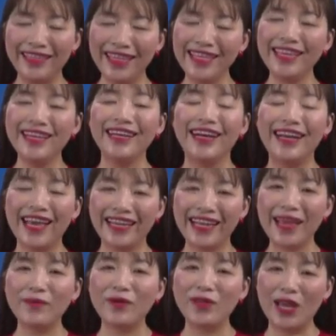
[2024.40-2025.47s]
Thế nhưng ở đây
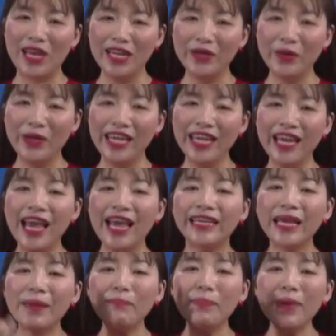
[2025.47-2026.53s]
các em có thể lưu ý,
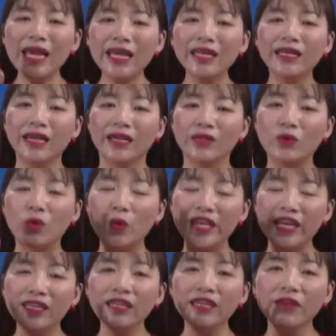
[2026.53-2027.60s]
cái bi kịch của
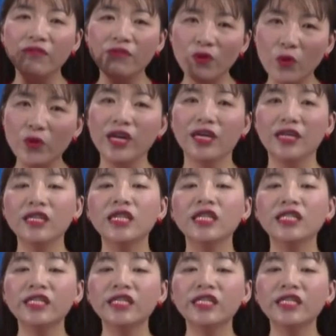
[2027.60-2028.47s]
những người phụ nữ